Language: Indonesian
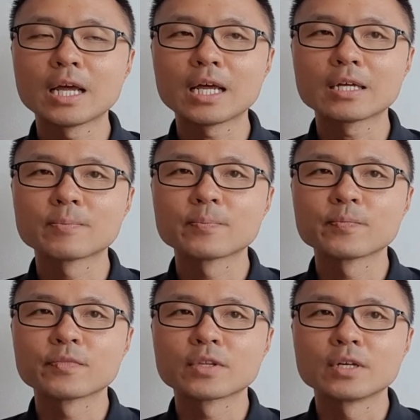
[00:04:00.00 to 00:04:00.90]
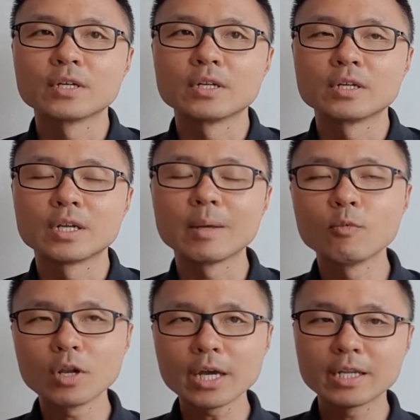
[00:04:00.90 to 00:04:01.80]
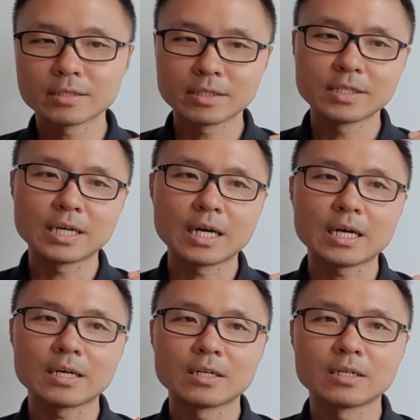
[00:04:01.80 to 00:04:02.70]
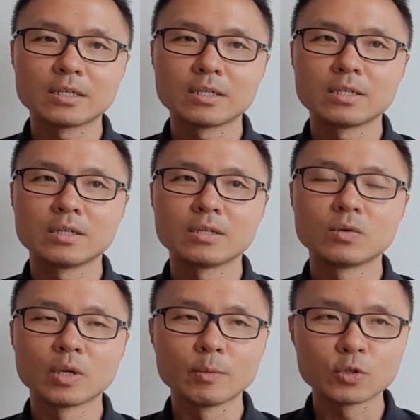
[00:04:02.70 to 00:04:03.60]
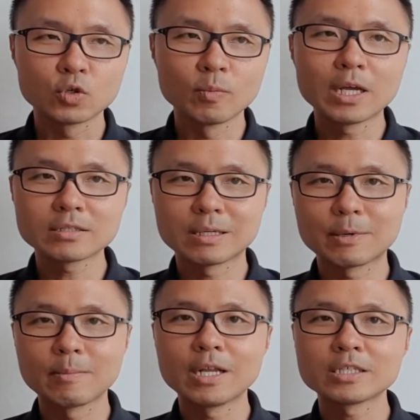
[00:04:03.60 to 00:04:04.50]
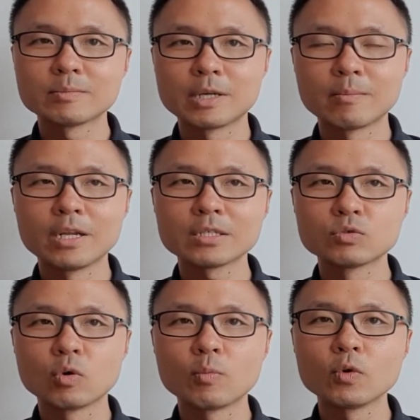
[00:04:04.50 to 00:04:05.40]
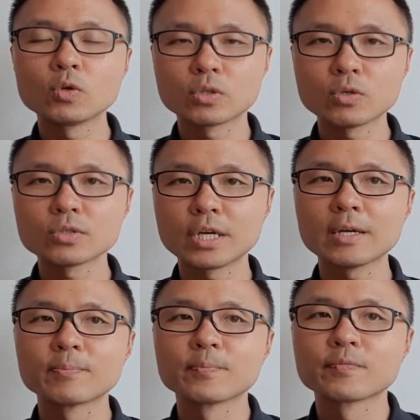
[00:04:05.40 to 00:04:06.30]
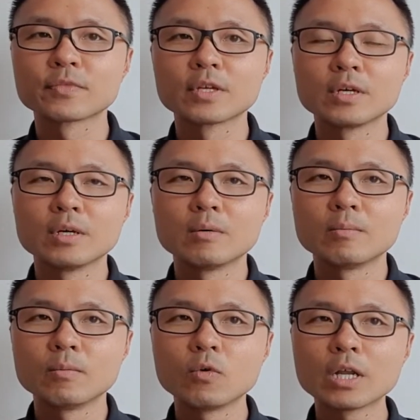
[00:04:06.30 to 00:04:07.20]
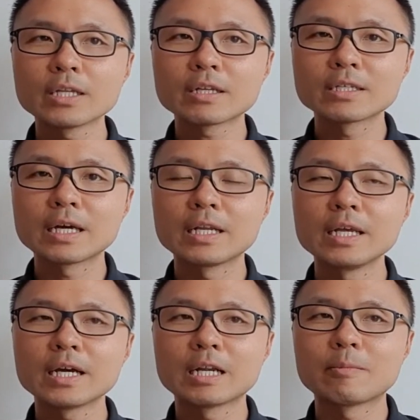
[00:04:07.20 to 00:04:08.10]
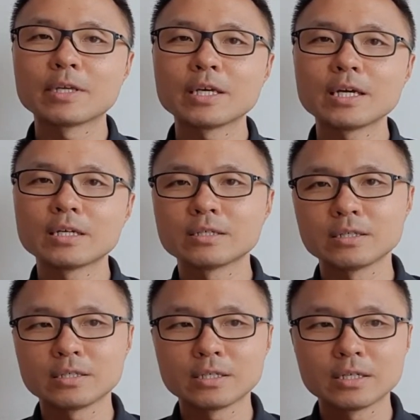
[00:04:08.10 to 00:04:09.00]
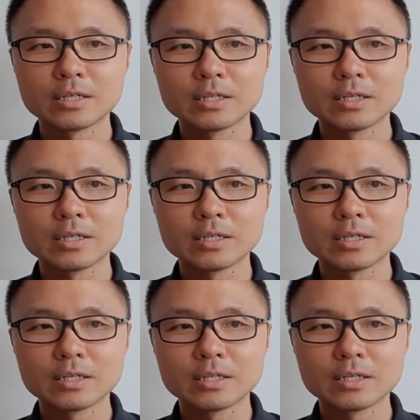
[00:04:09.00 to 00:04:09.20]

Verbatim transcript: nah dimulai sejak 2017, 18, 19, 20 terus ya. Mulai terjadi yang namanya eh,